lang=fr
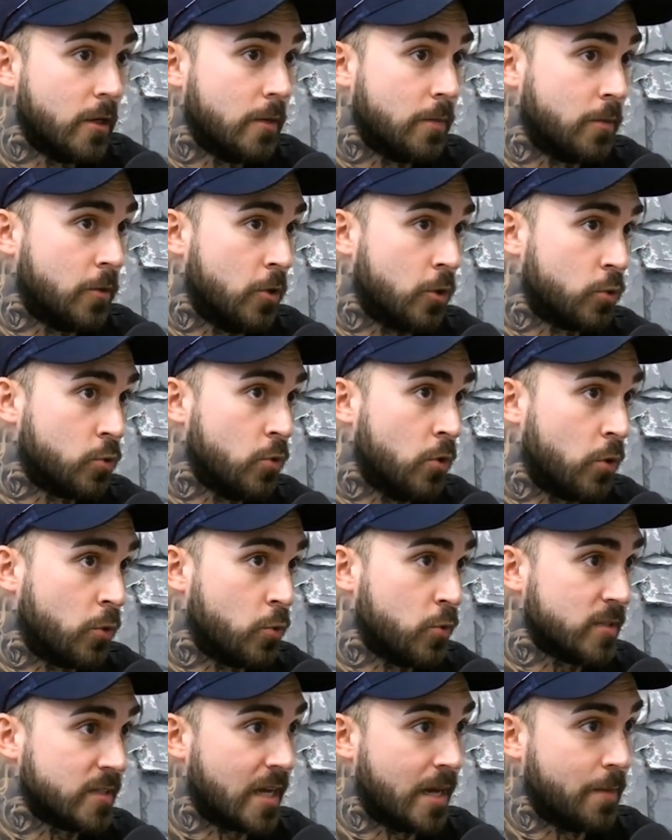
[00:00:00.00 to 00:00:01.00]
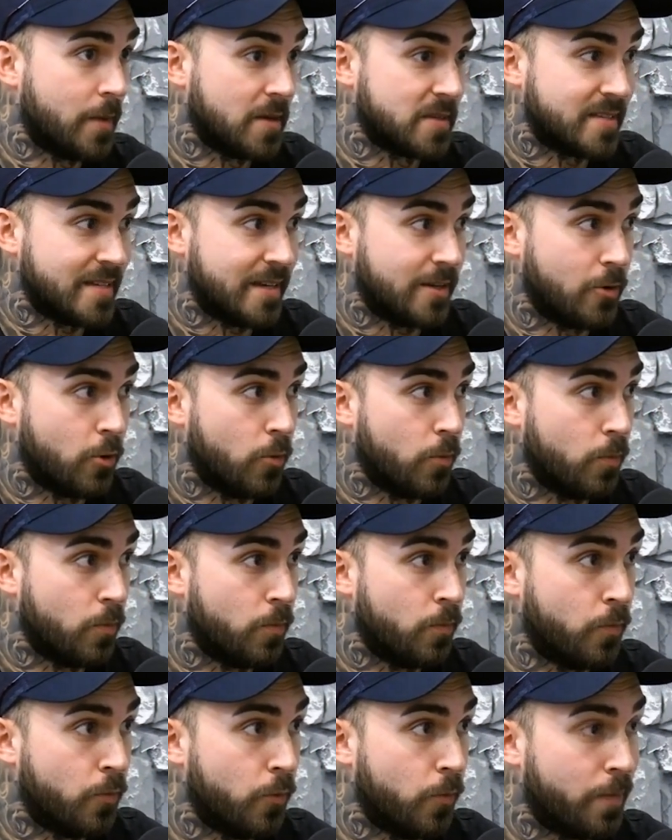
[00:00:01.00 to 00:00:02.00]
Puis là, tout d'un coup, se ramasser à qu'on
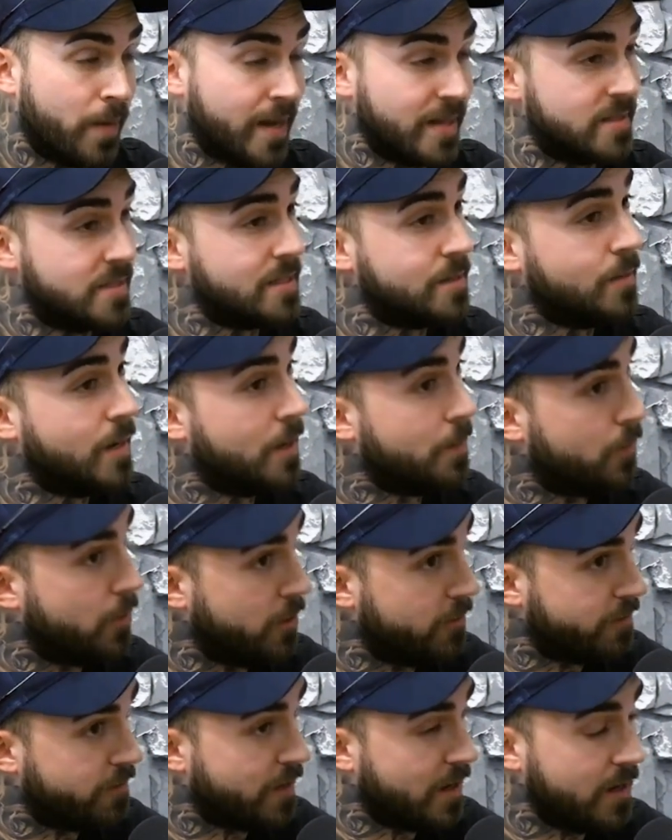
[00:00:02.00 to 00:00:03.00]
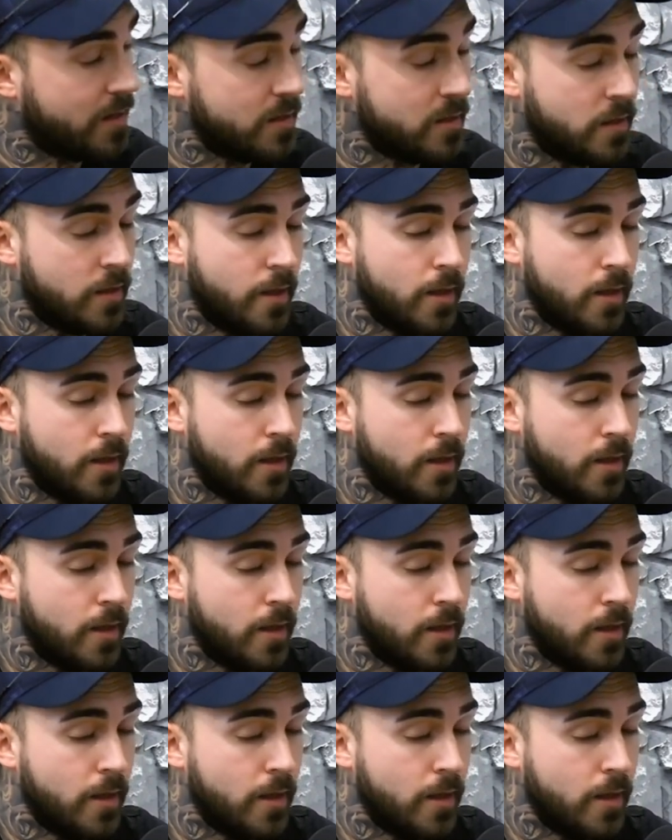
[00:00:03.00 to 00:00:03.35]
peut pratiquement pas le faire.